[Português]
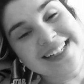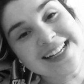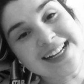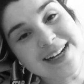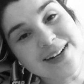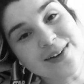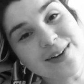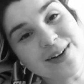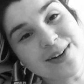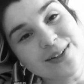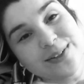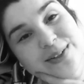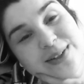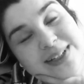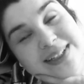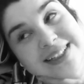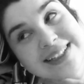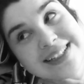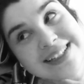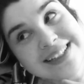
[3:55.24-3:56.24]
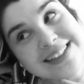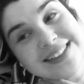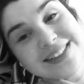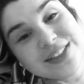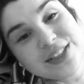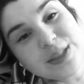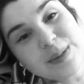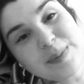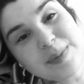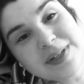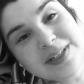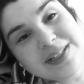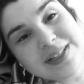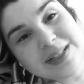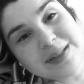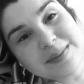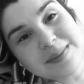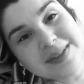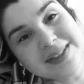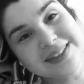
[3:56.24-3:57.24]
E agora eu tô aqui de
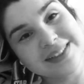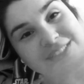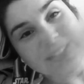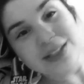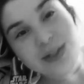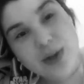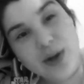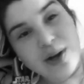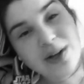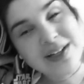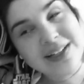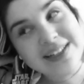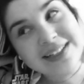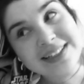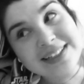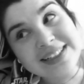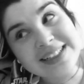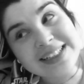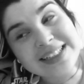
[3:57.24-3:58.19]
pijama, de coque,